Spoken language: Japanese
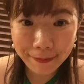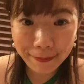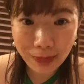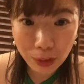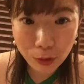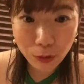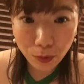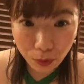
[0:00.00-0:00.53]

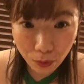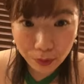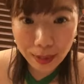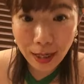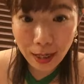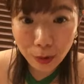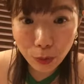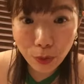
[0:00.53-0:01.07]
でその
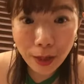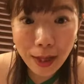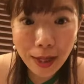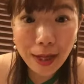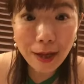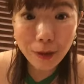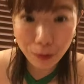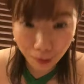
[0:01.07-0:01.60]
差がどれだ
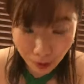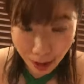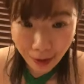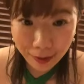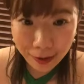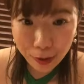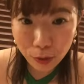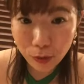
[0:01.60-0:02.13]
けあるのかだか
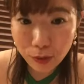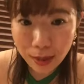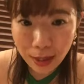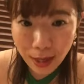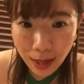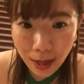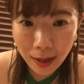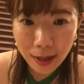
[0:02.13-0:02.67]
らその差
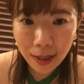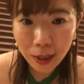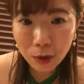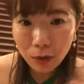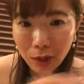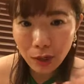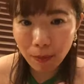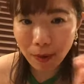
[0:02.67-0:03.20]
が
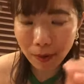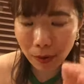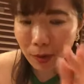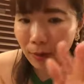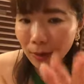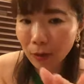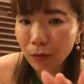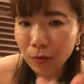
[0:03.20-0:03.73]
広ければそれ
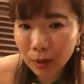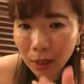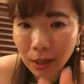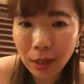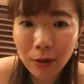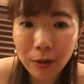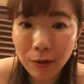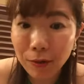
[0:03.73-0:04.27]
はね運勢
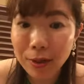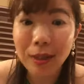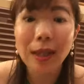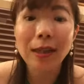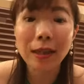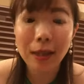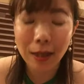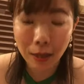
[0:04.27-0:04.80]
エネルギーの差な
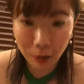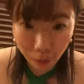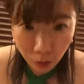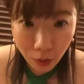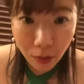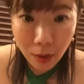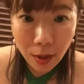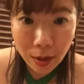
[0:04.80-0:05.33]
んだけれども